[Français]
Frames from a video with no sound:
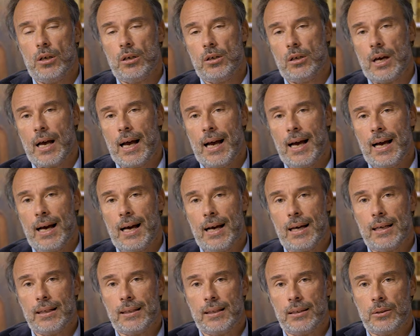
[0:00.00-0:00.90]
euh,
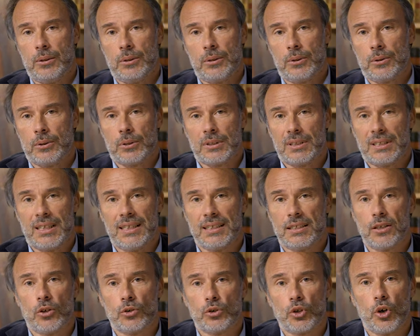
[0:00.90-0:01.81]
à euh,
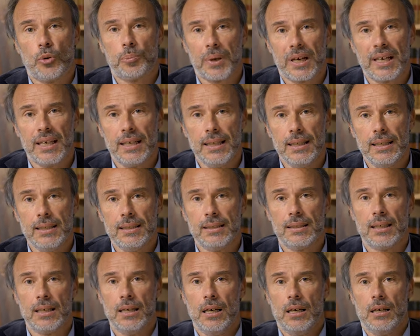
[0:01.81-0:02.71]
ces
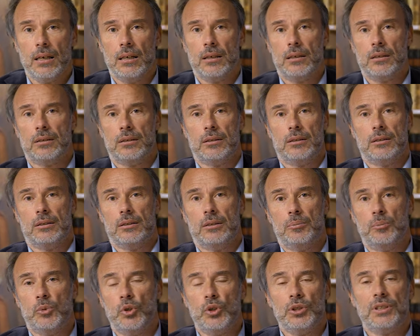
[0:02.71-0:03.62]
entreprises
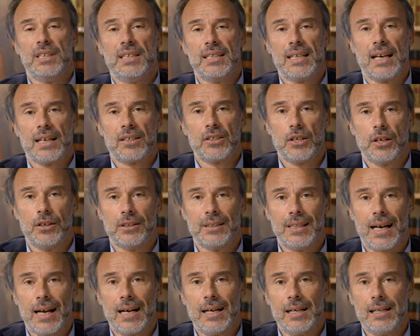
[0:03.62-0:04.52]
euh,
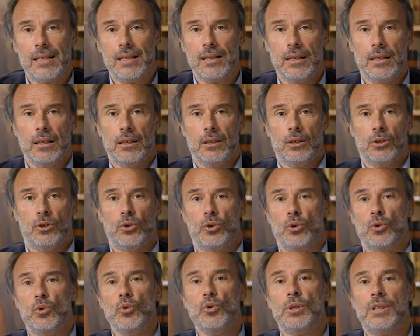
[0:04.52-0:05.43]
multinationales,
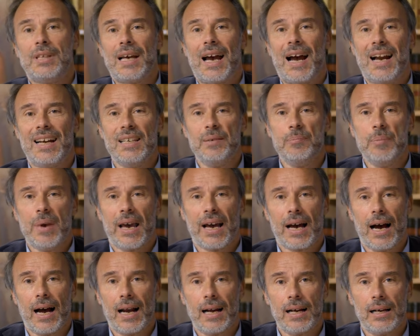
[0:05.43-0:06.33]

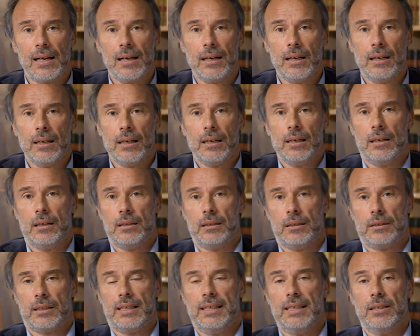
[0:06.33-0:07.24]
ultralibérales,
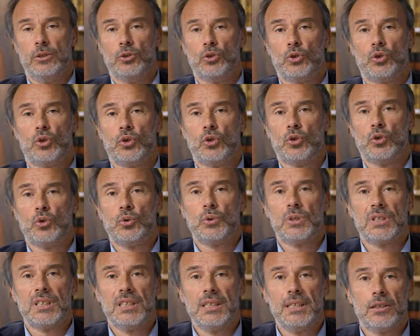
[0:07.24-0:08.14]
qui ne se
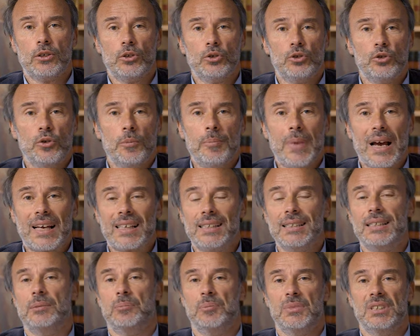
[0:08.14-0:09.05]
soucient que de
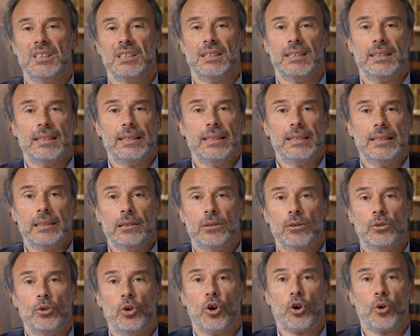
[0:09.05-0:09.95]

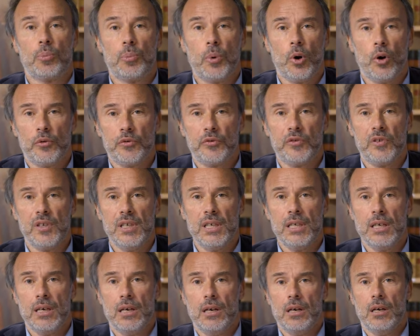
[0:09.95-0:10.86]
maximiser leurs profits